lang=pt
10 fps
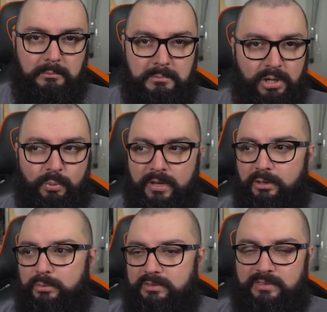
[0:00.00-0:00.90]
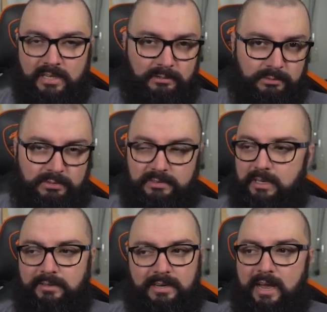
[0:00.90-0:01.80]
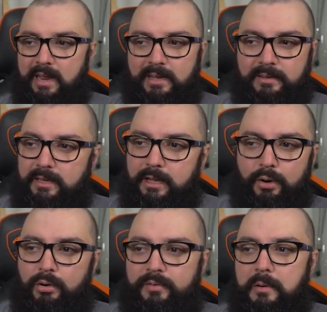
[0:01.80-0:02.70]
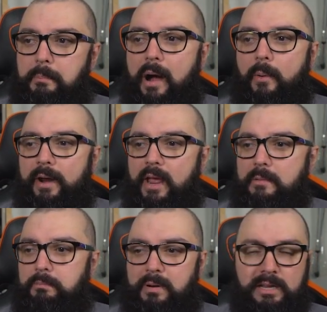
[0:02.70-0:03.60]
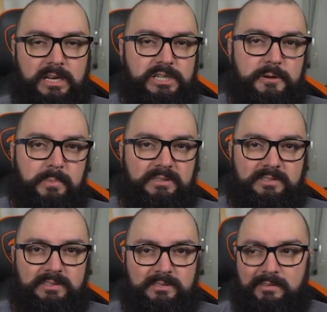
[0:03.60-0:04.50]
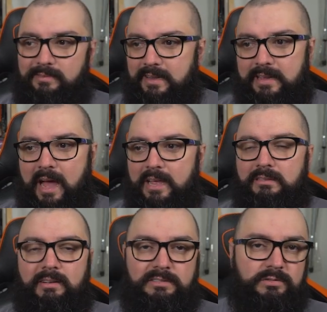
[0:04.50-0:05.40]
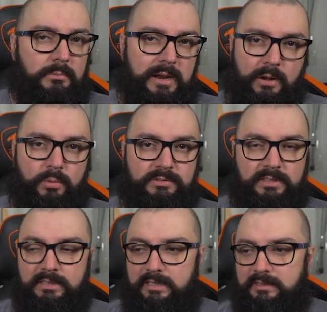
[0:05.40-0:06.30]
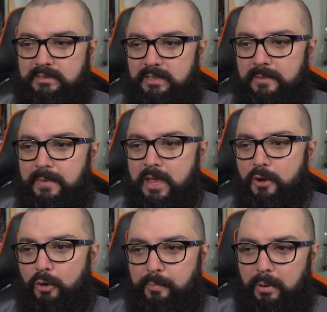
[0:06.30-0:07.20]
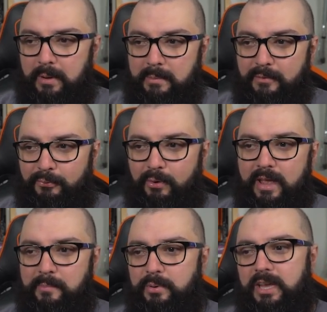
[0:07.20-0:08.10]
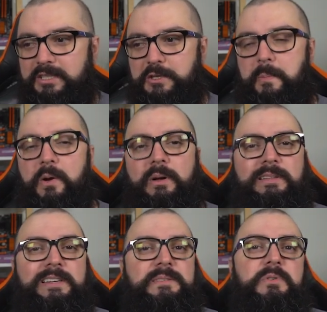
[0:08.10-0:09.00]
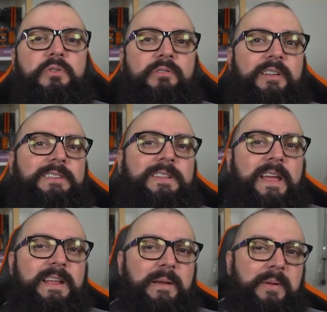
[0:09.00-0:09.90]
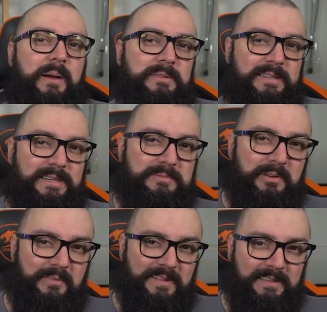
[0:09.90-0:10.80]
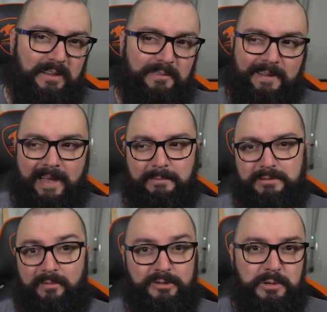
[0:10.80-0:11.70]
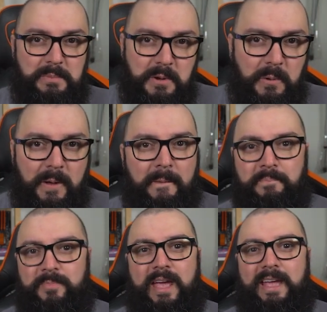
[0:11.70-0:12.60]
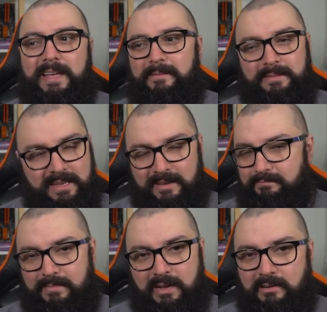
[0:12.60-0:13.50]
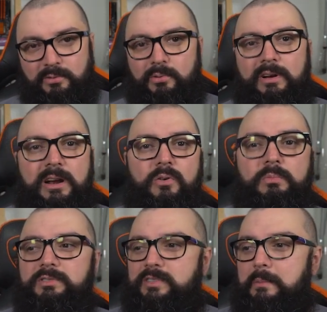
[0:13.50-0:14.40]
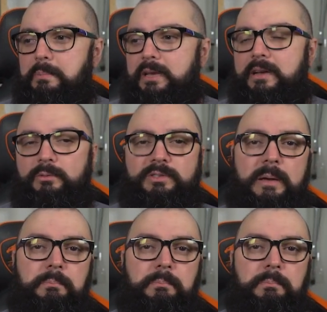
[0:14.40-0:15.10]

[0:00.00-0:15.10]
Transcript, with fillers: 1200, tá? Cara, overpower aí para que a gente precisa vai dar e vai sobrar com certeza, né? O problema foi porque a gente pegou a 3090 Ti, né? Pegamos a 3090 Ti, eu falei, cara, precisa de é uma fonte 1000, né? E a Cougar, como sempre, nos